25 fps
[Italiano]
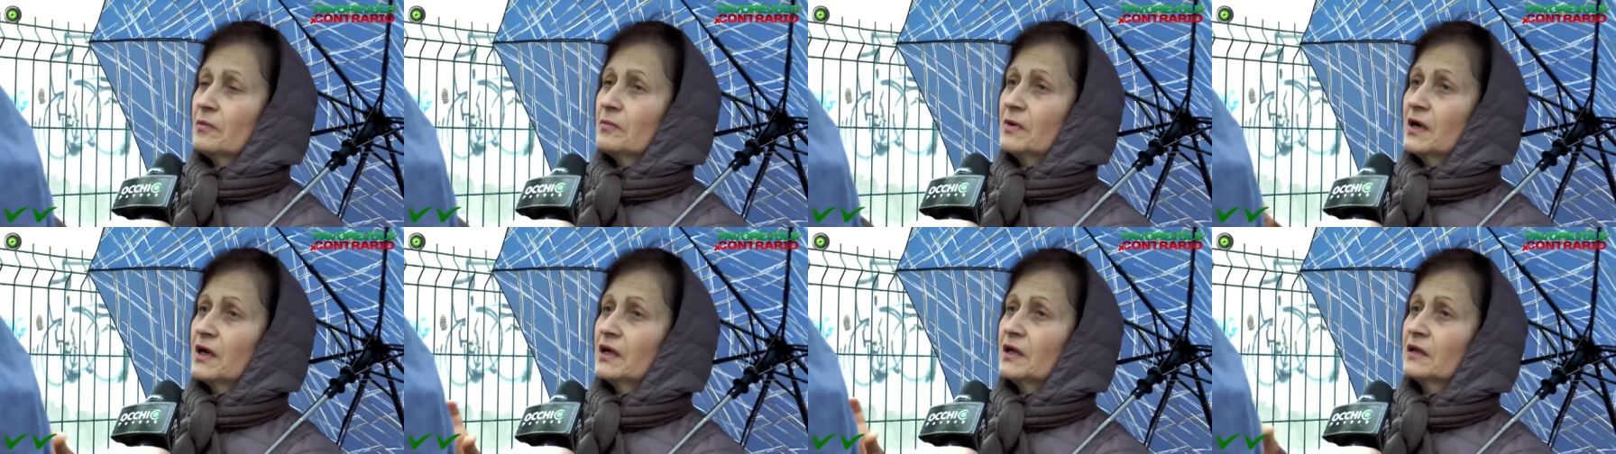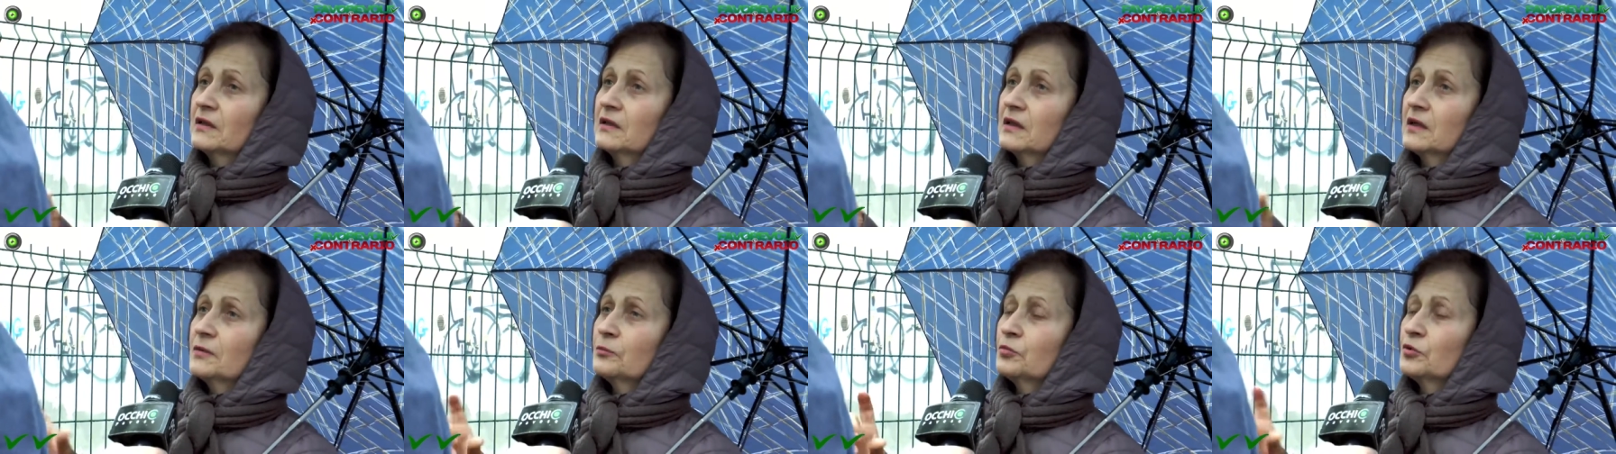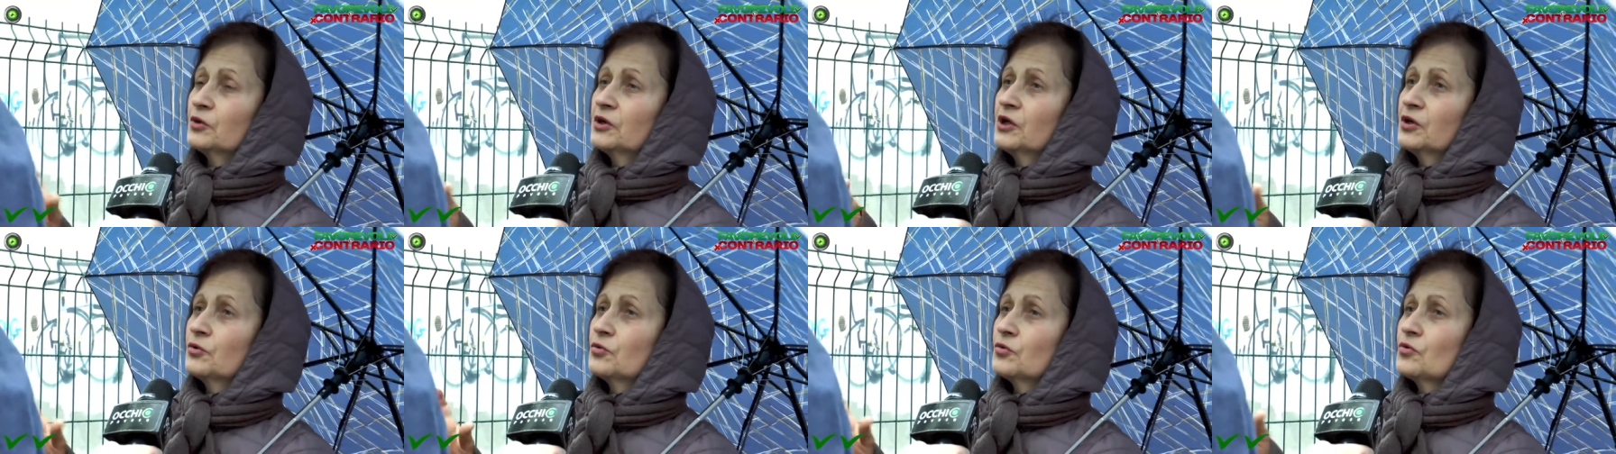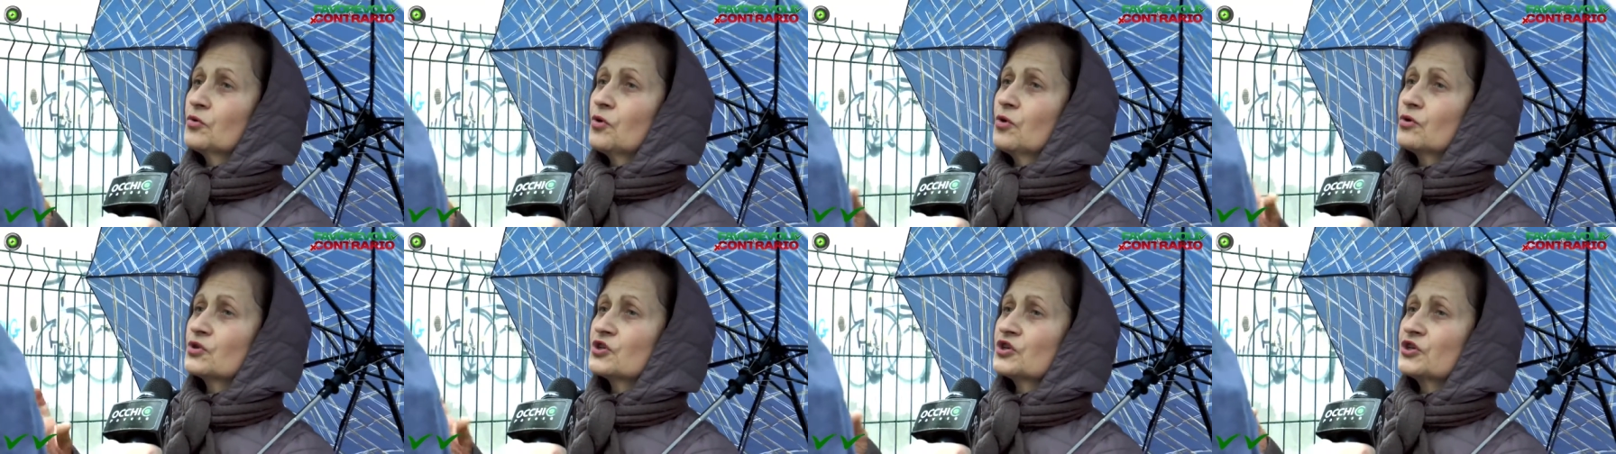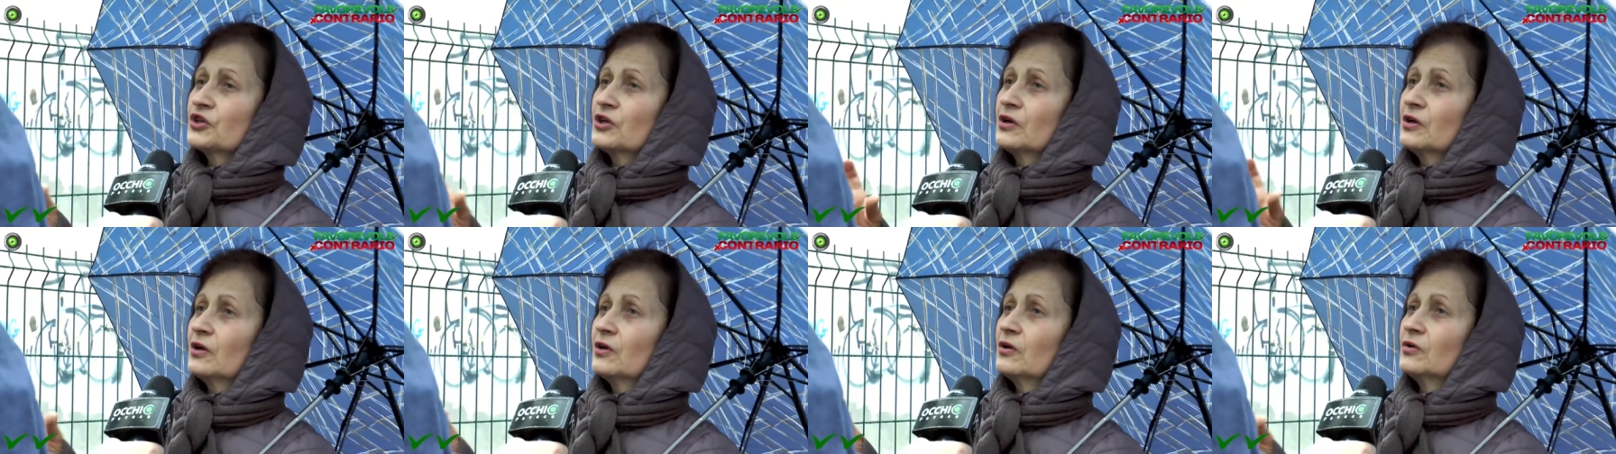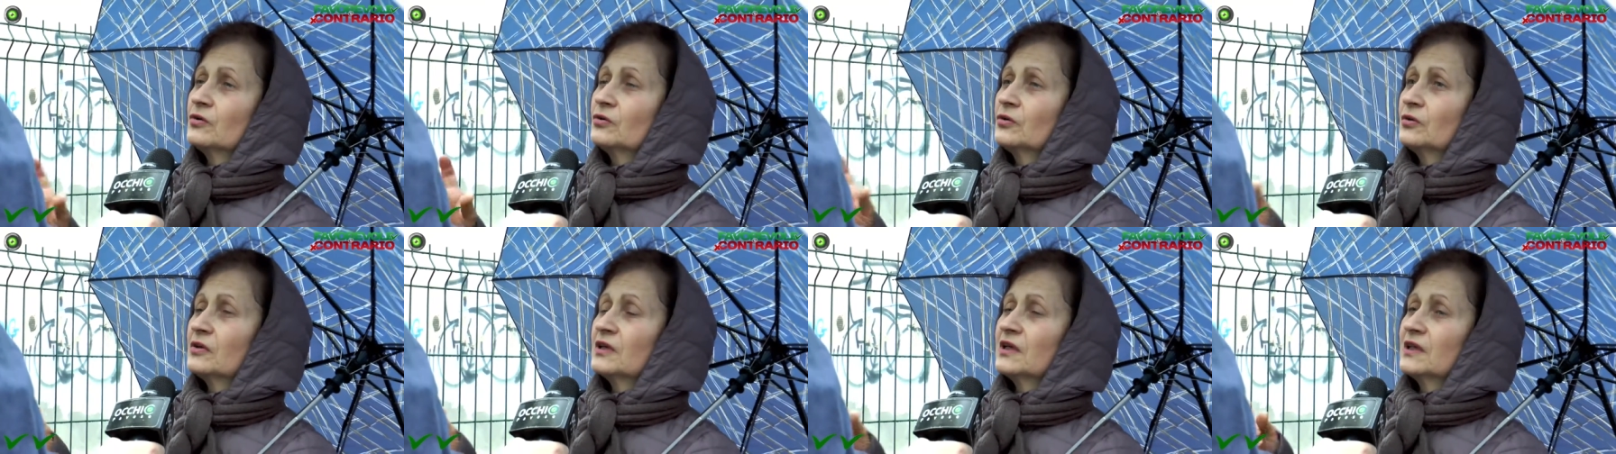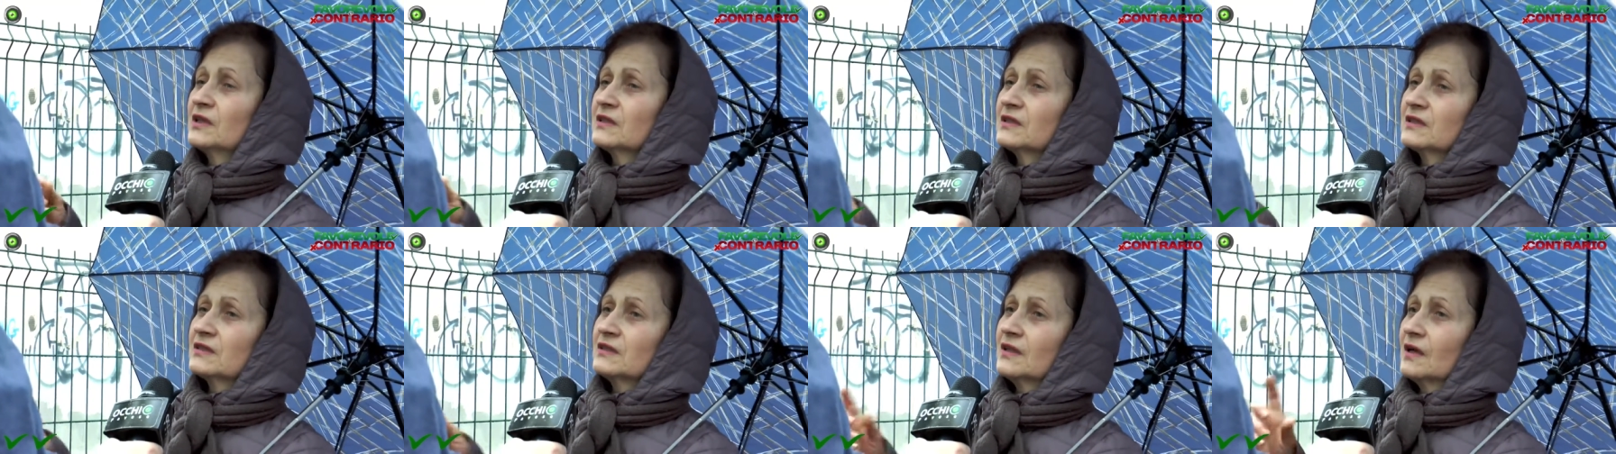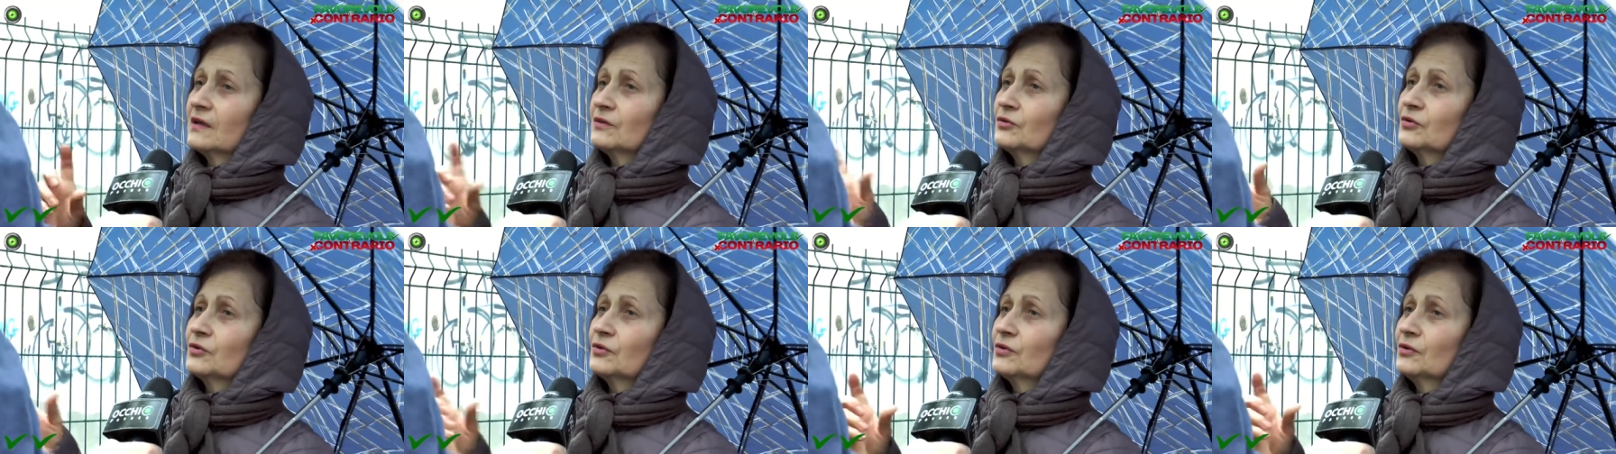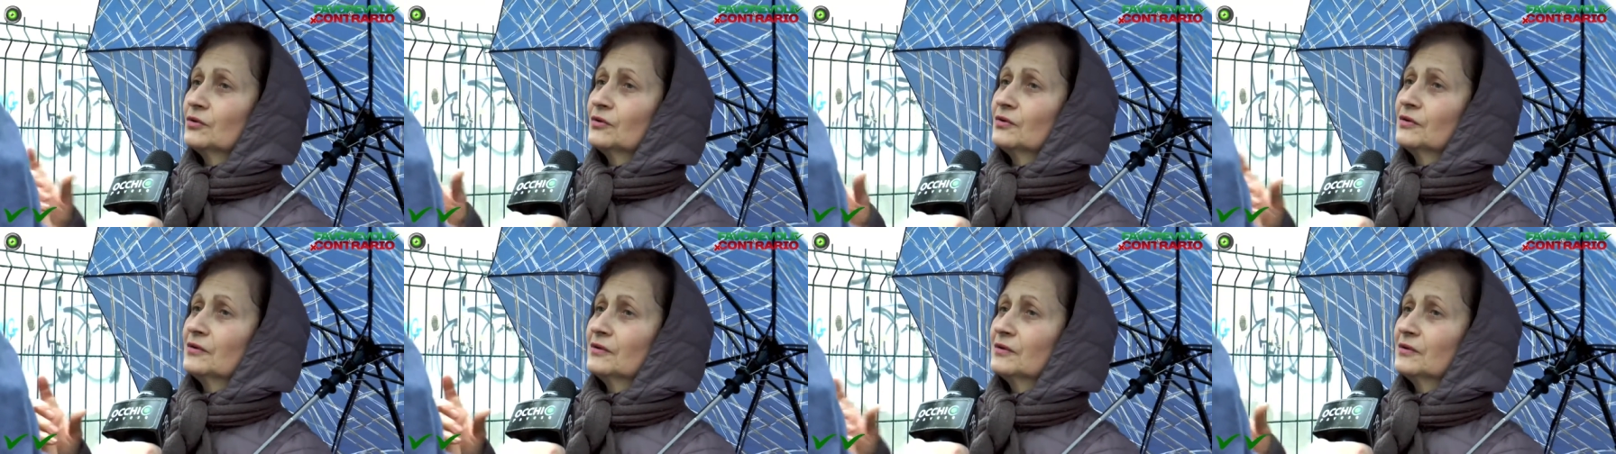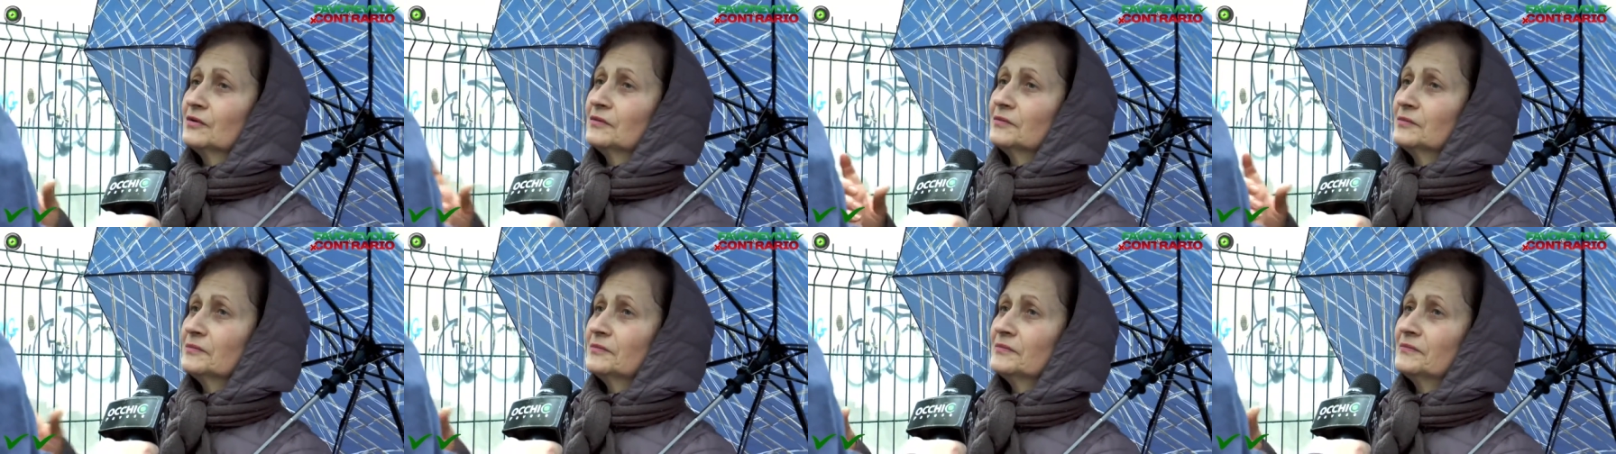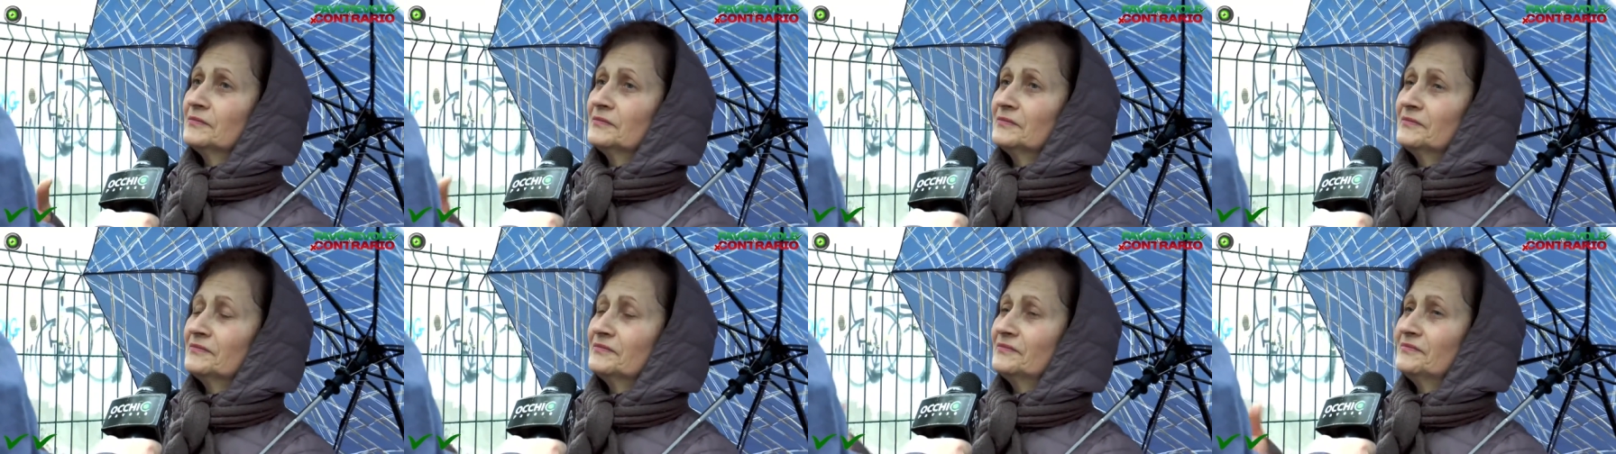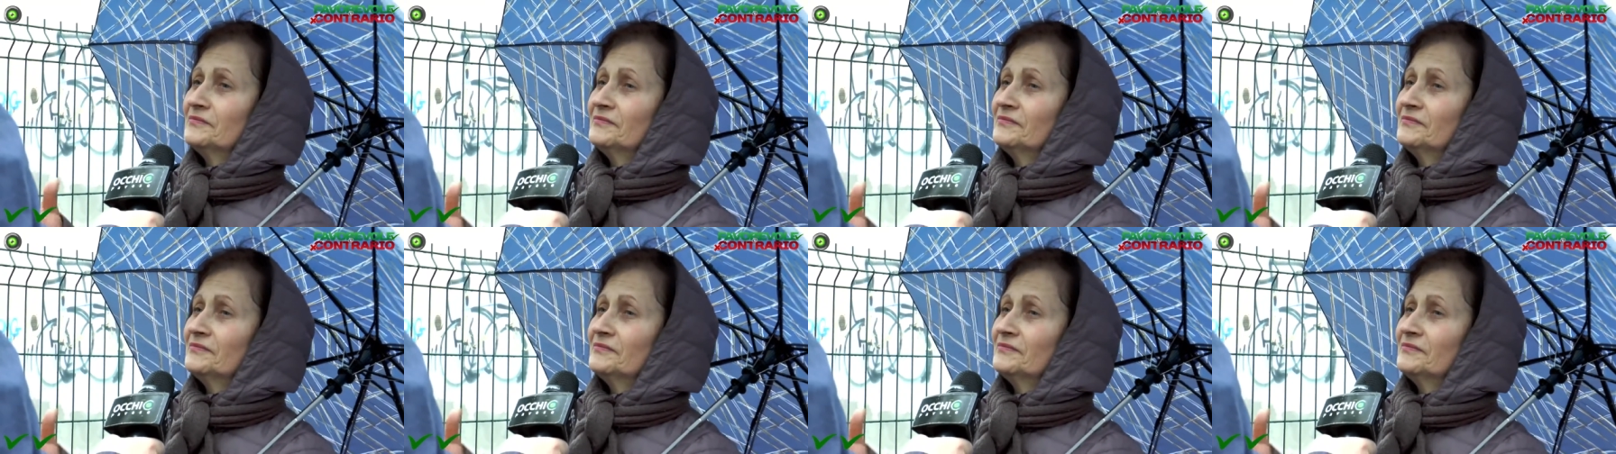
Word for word: ma il tempo di conoscerlo non è stato... Mm,